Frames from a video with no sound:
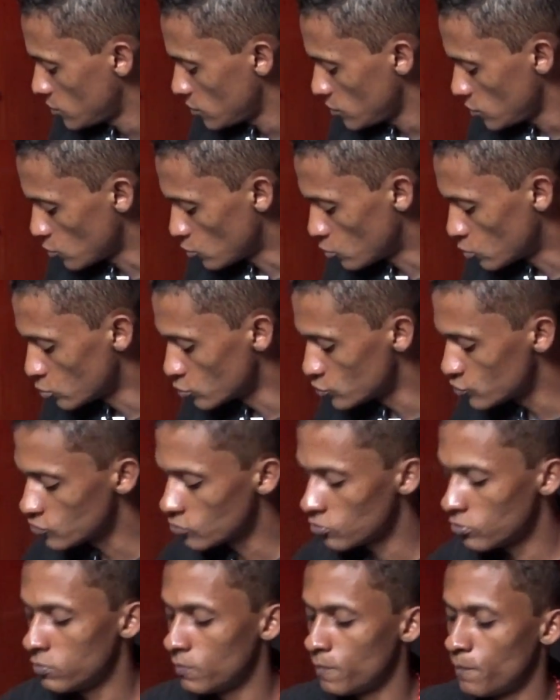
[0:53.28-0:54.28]
eu
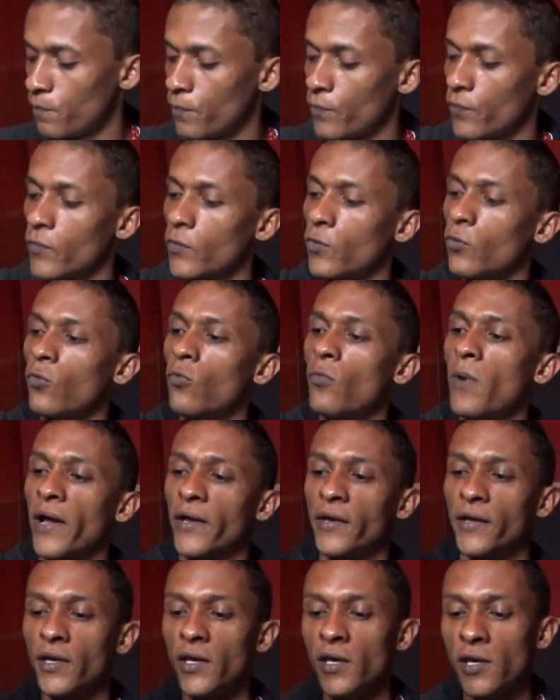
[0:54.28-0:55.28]
uso uma
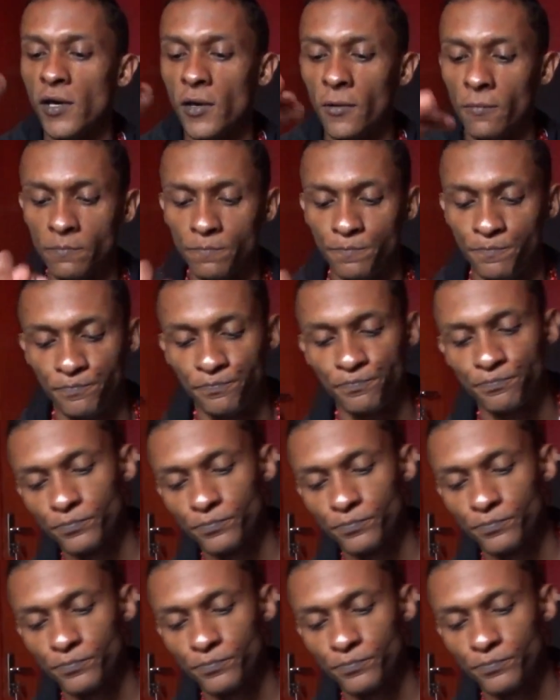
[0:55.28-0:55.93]
guia,